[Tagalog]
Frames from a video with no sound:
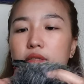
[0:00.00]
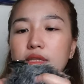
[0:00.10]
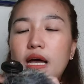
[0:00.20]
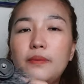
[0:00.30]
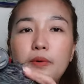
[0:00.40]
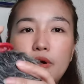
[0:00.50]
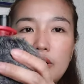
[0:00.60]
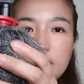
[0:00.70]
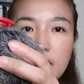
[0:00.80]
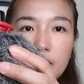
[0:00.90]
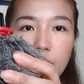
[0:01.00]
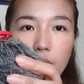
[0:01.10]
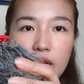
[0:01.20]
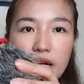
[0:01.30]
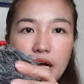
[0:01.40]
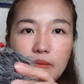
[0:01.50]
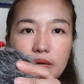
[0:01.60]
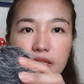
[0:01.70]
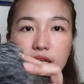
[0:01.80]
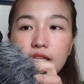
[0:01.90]
Tapos, ito, ay
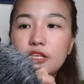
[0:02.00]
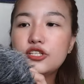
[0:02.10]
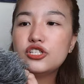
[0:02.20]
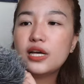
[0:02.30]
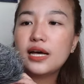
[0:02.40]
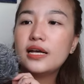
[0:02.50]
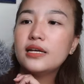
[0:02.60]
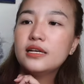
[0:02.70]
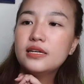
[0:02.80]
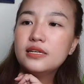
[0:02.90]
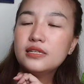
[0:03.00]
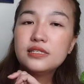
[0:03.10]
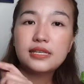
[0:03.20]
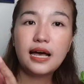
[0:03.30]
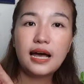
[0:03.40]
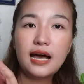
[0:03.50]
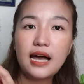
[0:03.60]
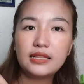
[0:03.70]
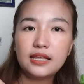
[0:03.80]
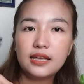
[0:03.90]
kakabit natin siya sa
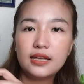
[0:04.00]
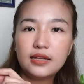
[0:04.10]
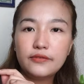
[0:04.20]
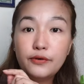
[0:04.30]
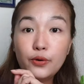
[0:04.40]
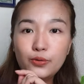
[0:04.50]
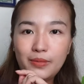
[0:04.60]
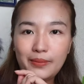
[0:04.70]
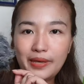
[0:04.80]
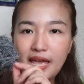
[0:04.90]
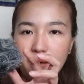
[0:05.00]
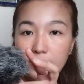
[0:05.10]
ating phone mamaya.